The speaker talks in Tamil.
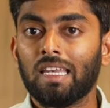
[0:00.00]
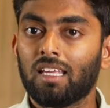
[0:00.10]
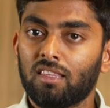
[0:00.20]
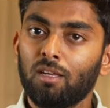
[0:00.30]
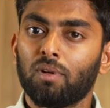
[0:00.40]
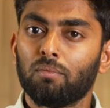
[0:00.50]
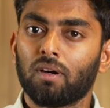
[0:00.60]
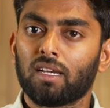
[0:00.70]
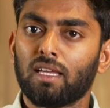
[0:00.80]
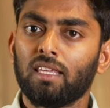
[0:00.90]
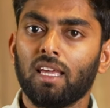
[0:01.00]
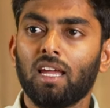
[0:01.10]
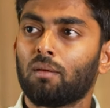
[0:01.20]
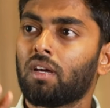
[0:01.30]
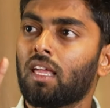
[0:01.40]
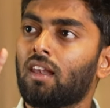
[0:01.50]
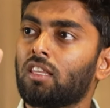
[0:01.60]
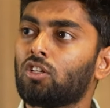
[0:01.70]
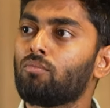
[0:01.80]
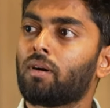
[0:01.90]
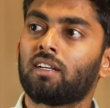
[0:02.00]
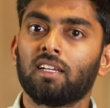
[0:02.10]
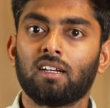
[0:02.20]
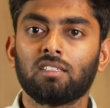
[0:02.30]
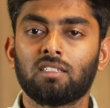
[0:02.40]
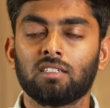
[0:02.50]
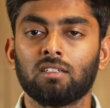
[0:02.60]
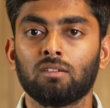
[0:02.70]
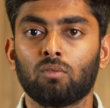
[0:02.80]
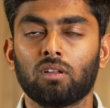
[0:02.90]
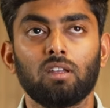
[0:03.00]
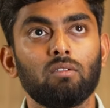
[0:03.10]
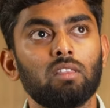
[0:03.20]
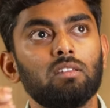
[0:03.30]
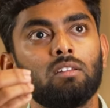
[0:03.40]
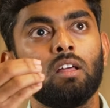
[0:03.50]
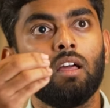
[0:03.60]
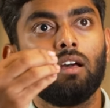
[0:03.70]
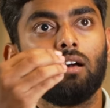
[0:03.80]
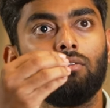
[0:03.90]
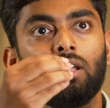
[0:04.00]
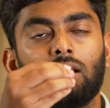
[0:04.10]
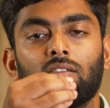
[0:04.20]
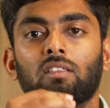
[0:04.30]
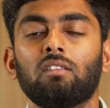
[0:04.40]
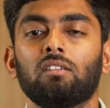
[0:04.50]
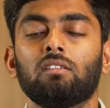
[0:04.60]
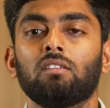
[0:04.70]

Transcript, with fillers: நீங்கள் திங்க் பண்ணி பாருங்கள் ஏன் நம்ம எல்லாத்துக்கும் பட்டை அடித்து உடனே வந்து வீட்டில் வந்து